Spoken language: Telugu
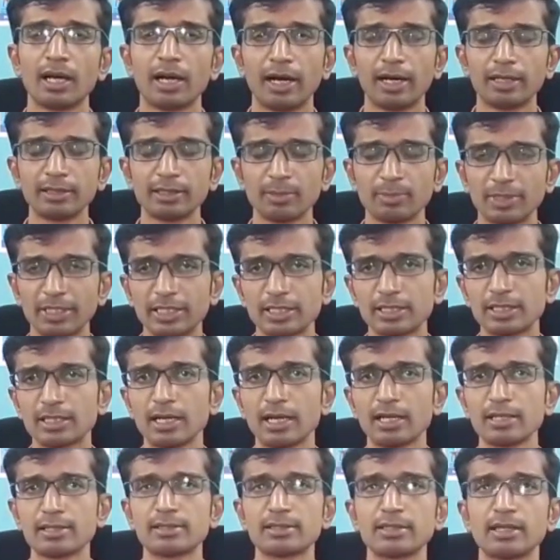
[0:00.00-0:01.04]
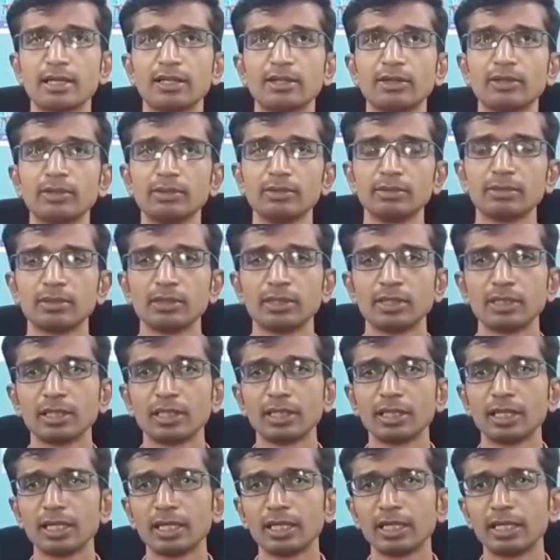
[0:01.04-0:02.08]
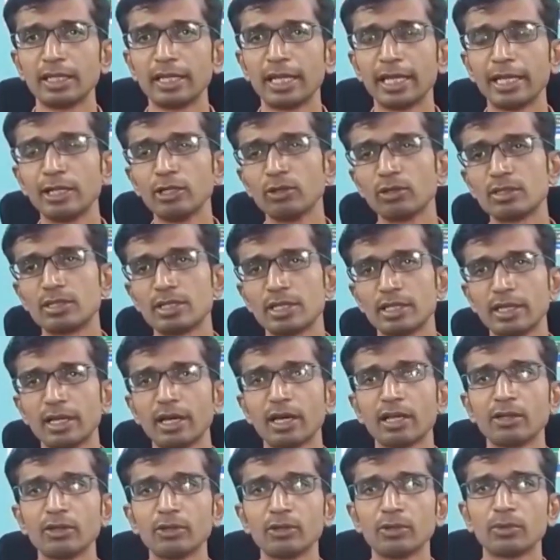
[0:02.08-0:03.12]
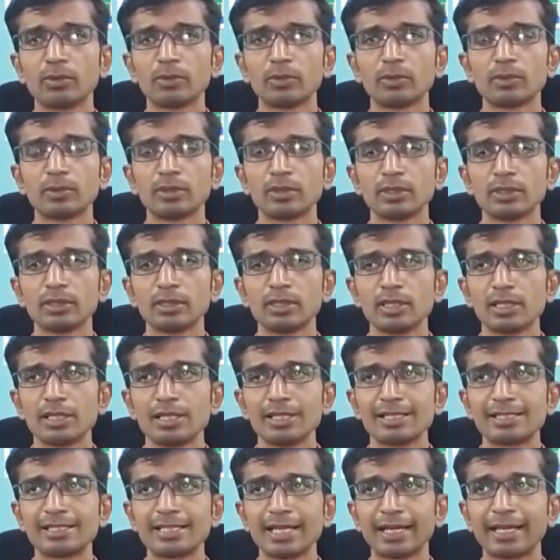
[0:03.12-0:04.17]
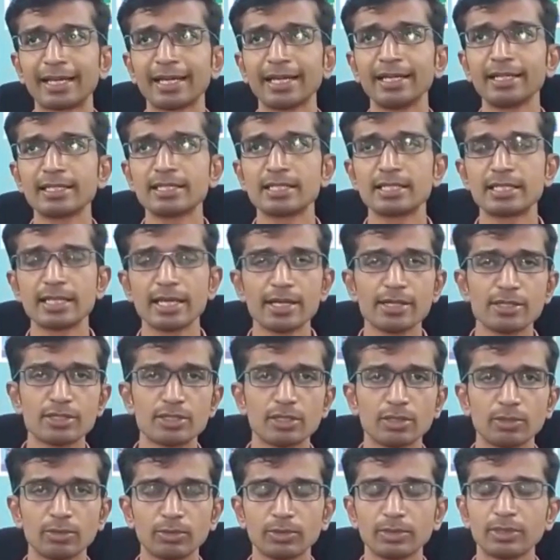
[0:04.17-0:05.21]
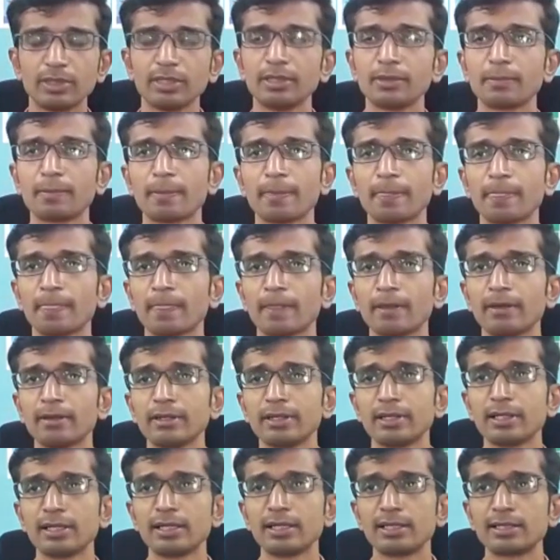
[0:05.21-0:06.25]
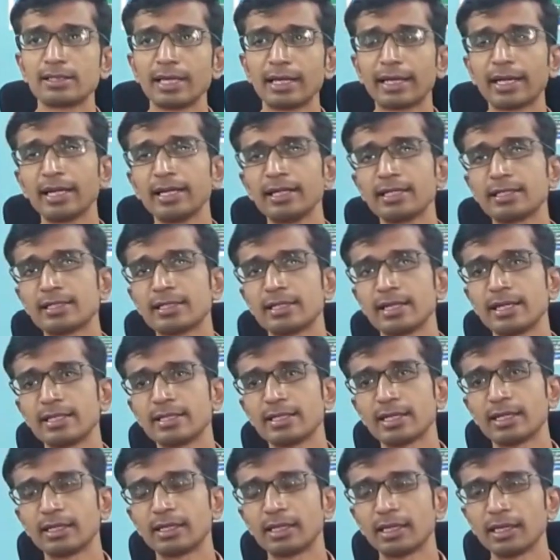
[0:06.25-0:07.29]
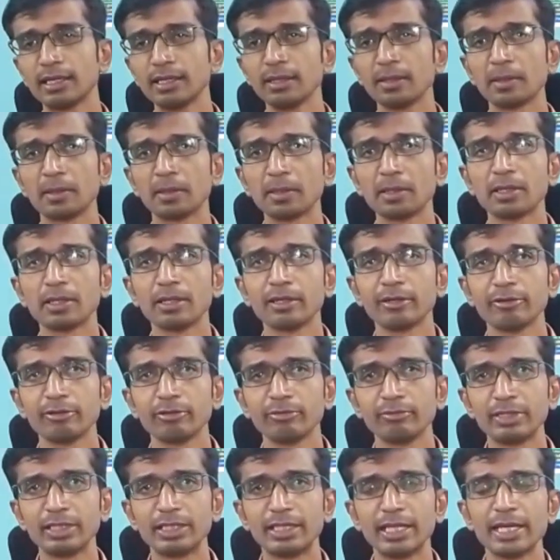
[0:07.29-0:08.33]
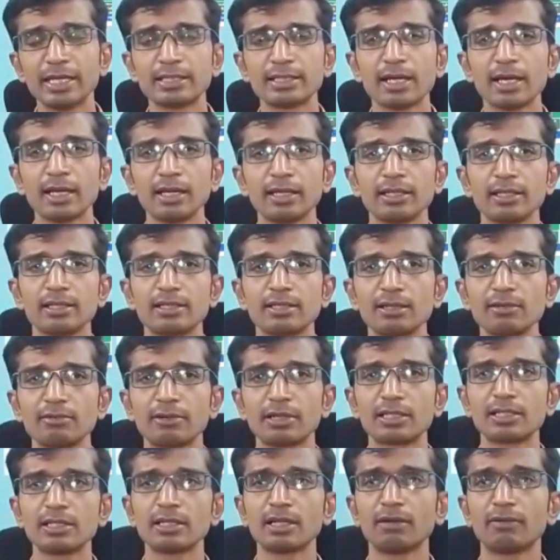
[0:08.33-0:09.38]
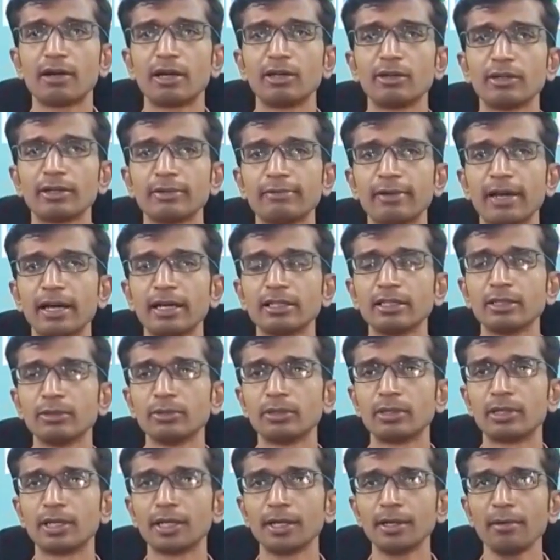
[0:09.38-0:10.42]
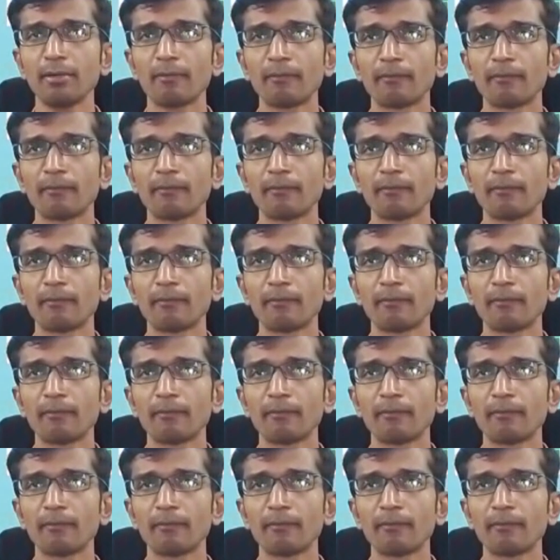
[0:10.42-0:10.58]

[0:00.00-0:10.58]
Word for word: ఆంధ్రప్రదేశ్ రాష్ట్రాల్లో నెల్లూరు జిల్లాలో సెకండ్ స్టేజ్లో ఉంది సెకండ్ స్టేజ్ అంటే విదేశాల నుంచి వచ్చిన వాళ్ళు ఈ వ్యాధి ఉంటే